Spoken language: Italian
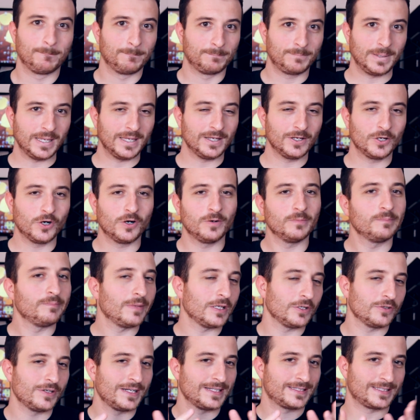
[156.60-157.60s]
Bingo,
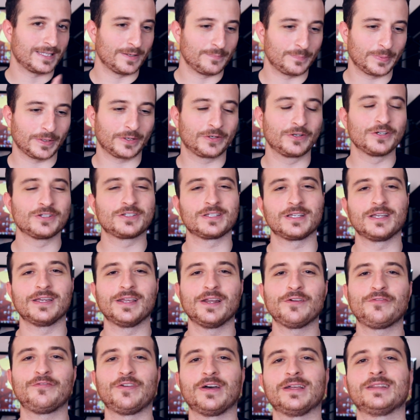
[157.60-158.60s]
ma non è sempre così,
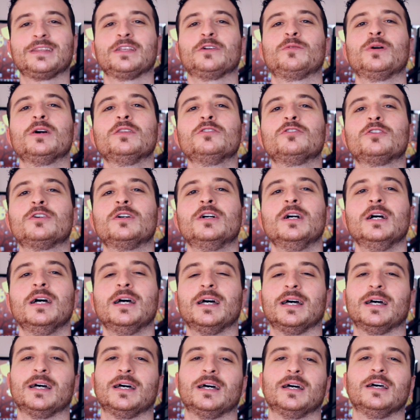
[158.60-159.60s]
in effetti quando
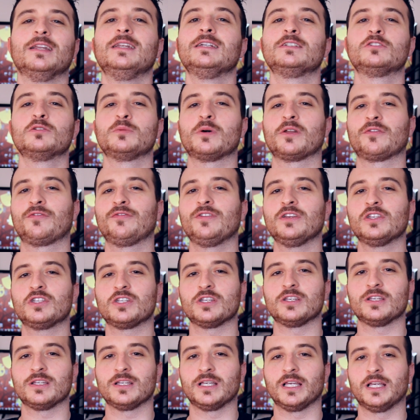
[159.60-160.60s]
eh, le
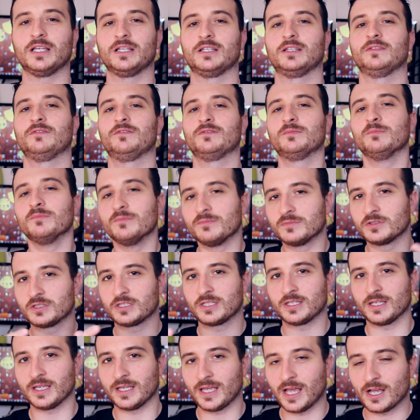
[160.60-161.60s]
superfici
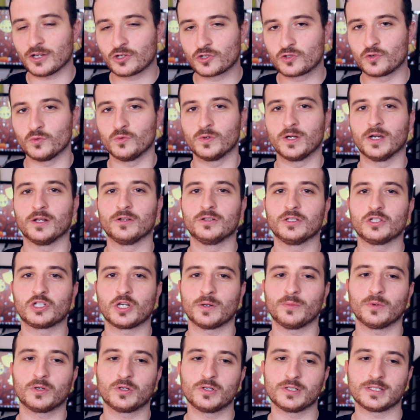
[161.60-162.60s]
si asciugano,
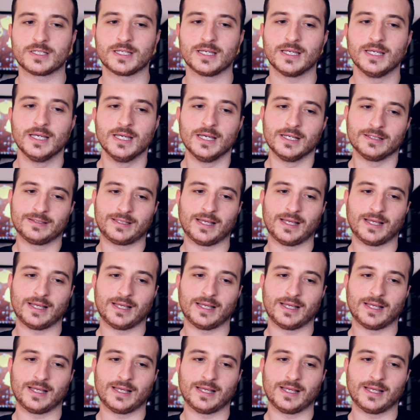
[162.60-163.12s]
diciamo così,